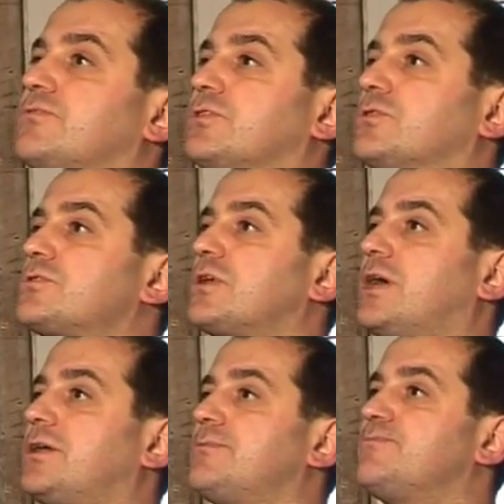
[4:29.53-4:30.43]
für die Küchen
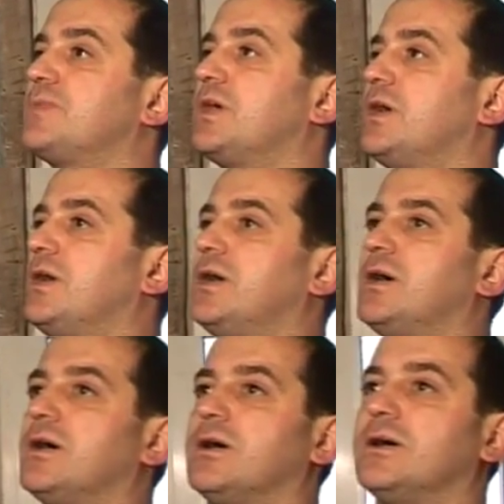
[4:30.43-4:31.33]
rein.
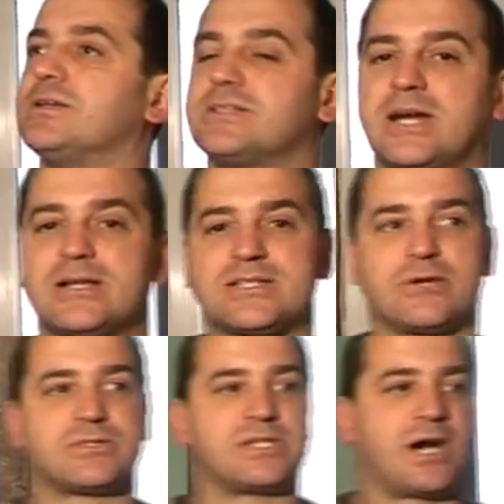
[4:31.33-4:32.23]
Äh, es sieht alles
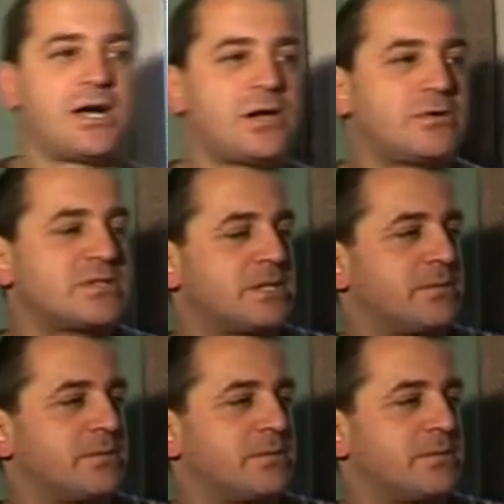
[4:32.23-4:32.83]
sehr rustikal aus,